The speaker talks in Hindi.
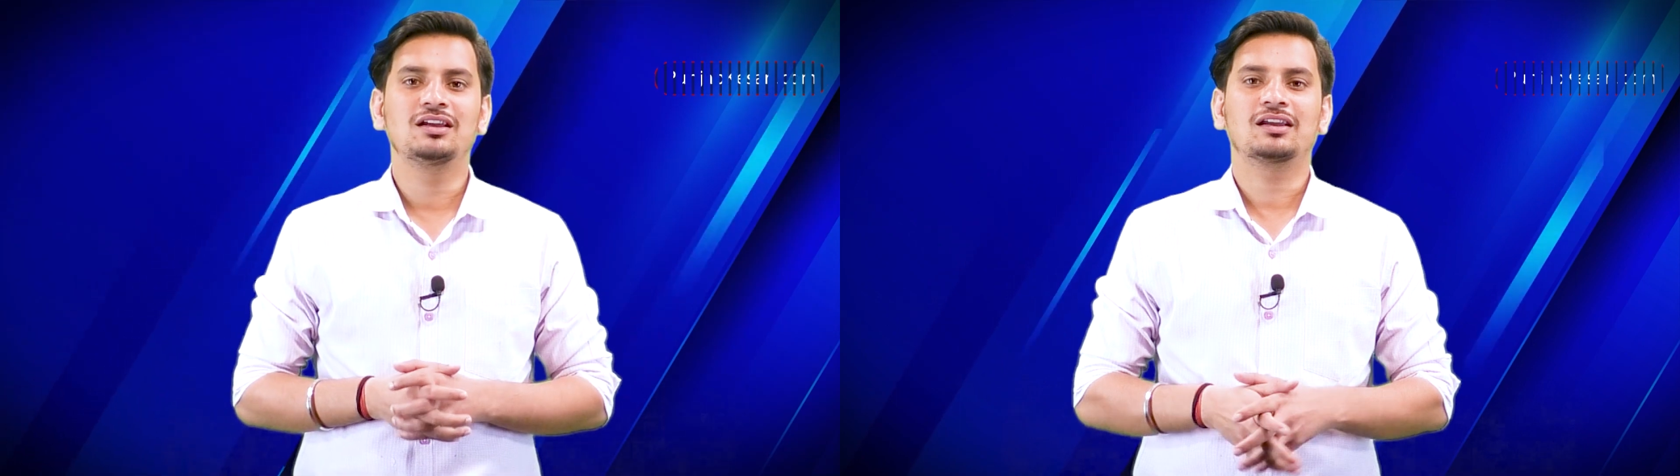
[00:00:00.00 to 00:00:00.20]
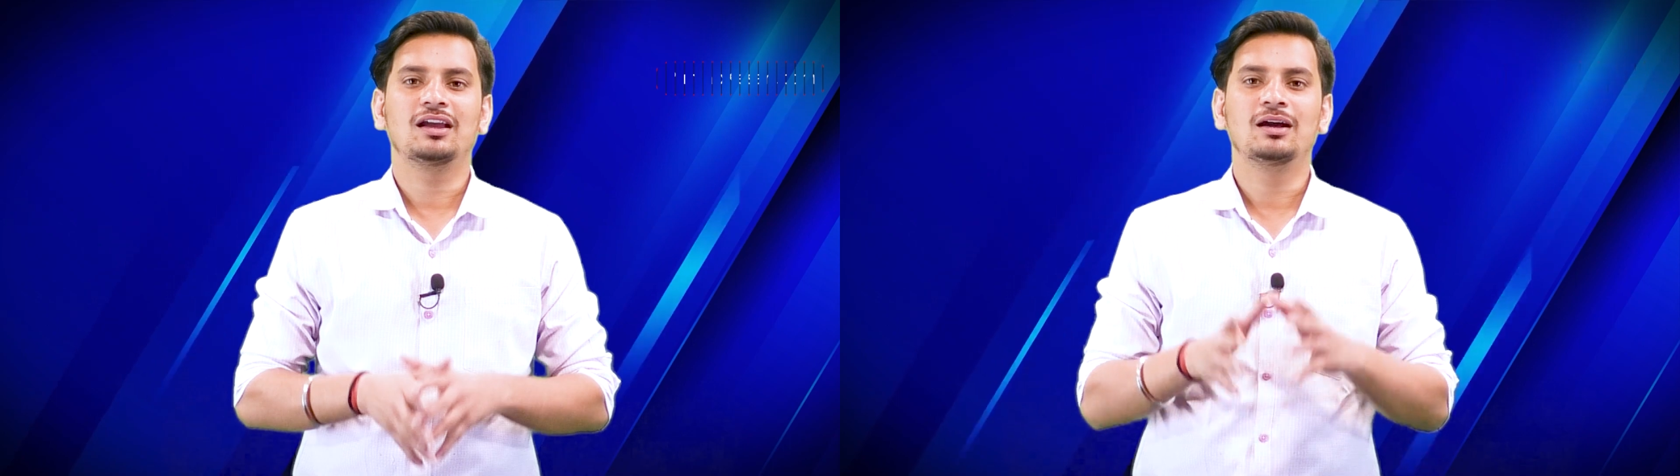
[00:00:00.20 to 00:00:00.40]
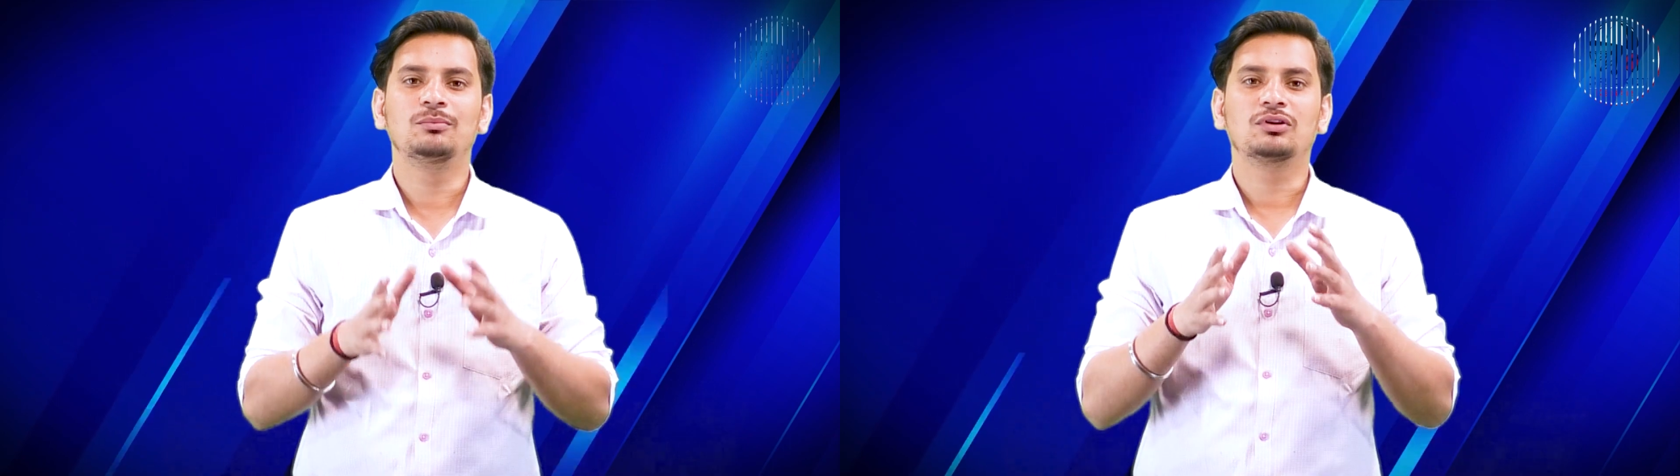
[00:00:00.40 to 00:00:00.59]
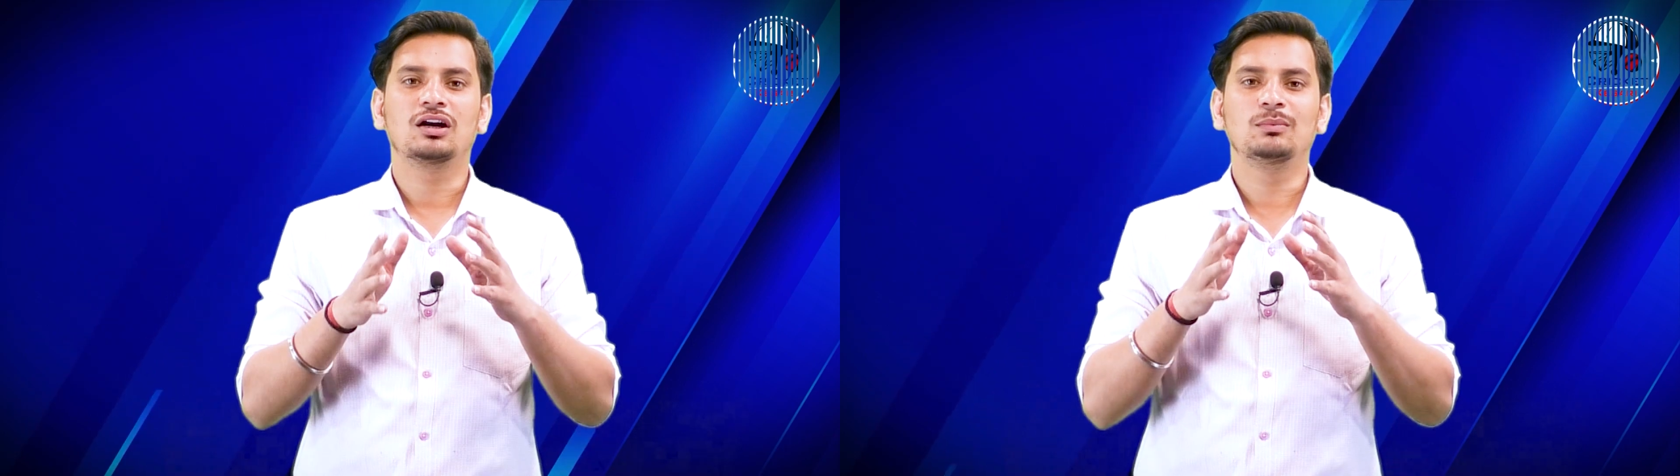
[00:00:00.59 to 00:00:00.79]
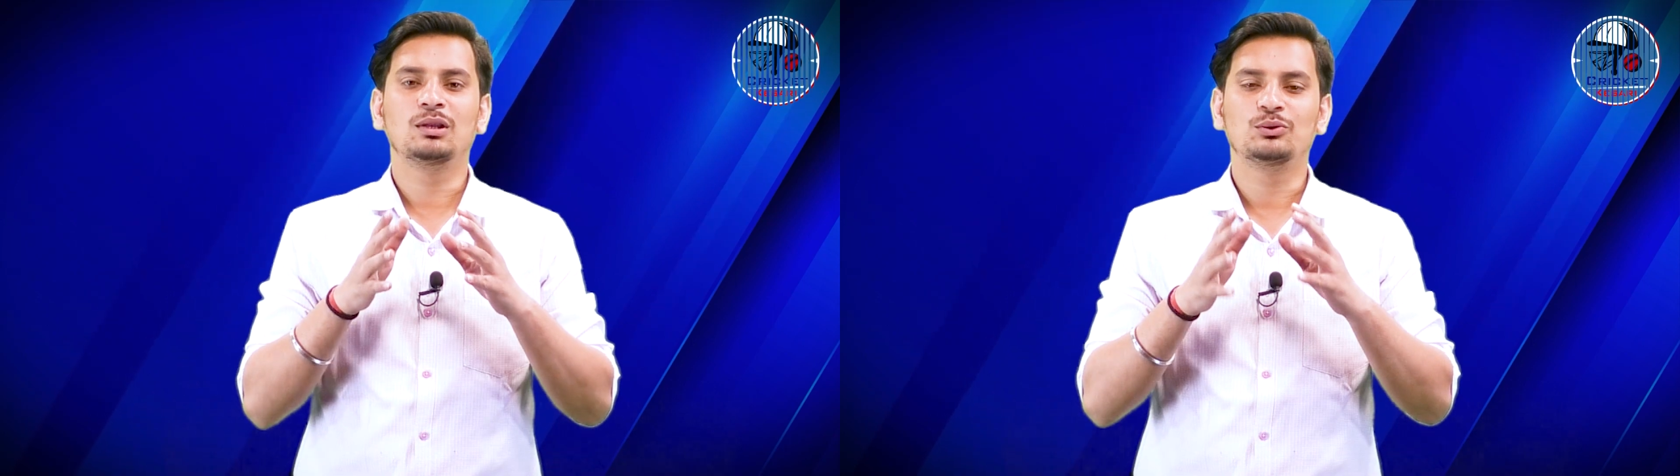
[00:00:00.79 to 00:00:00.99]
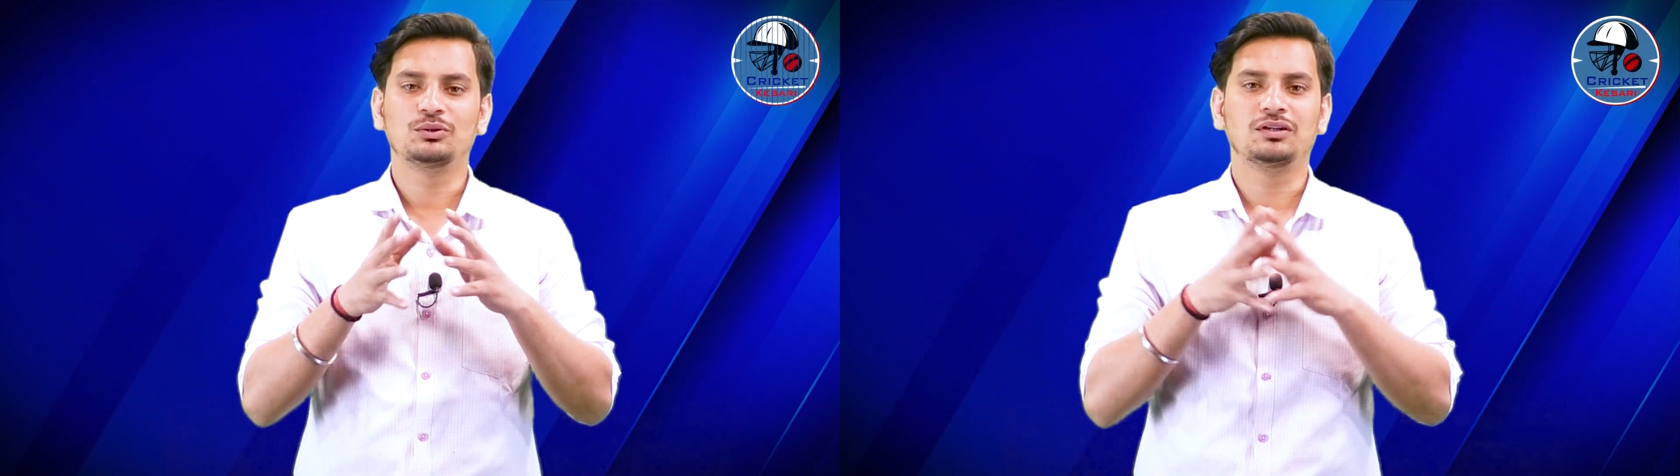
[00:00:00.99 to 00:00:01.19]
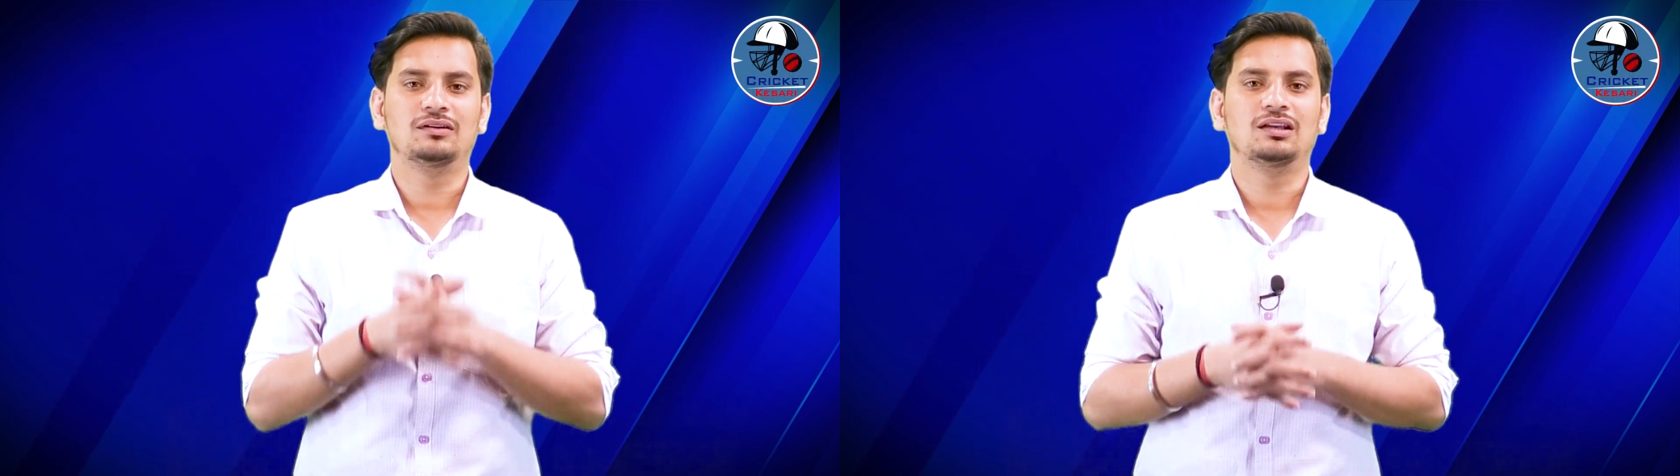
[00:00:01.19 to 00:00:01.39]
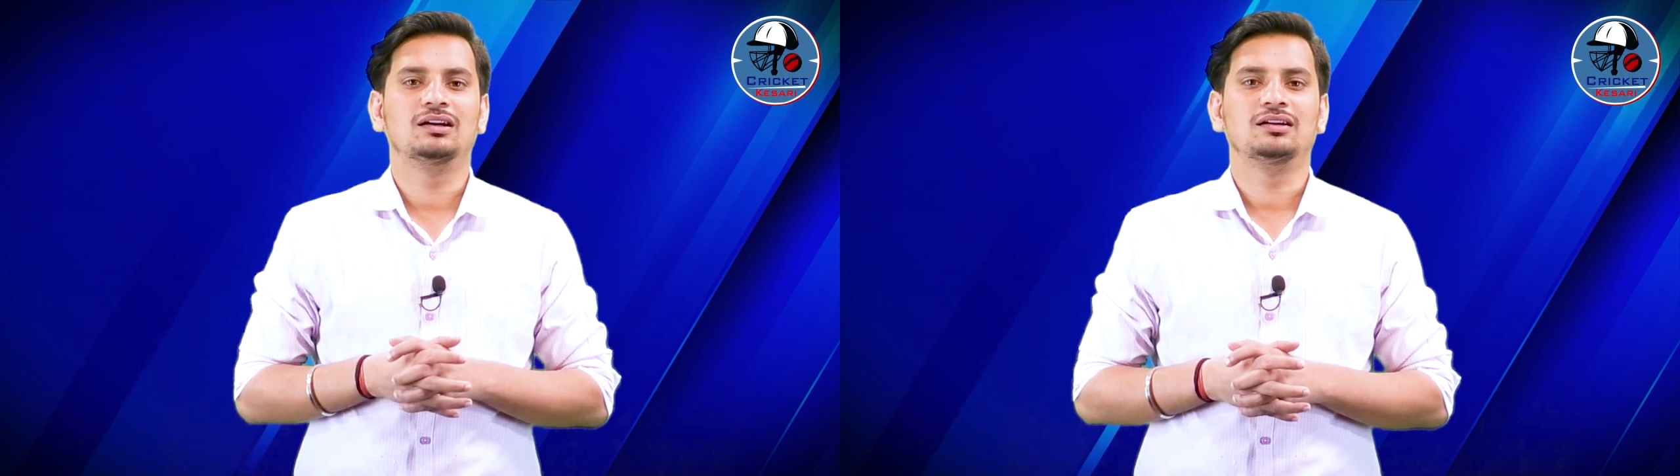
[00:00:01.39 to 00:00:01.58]
एक अहम मुकाबला होने
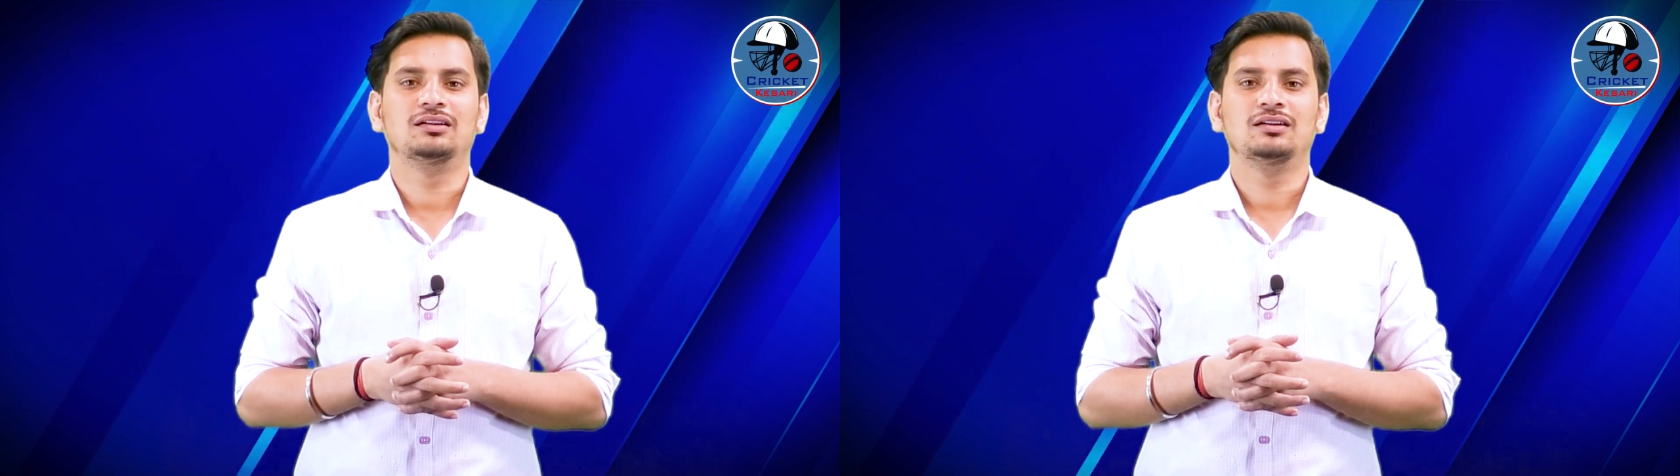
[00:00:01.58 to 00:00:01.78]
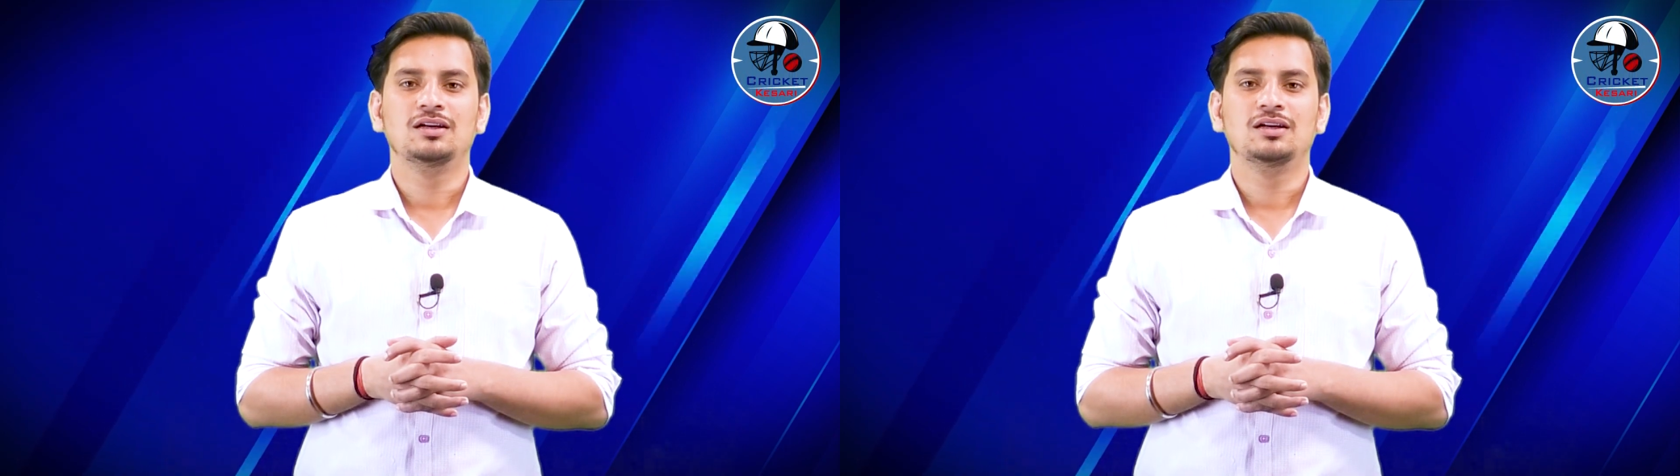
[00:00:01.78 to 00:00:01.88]
वाला है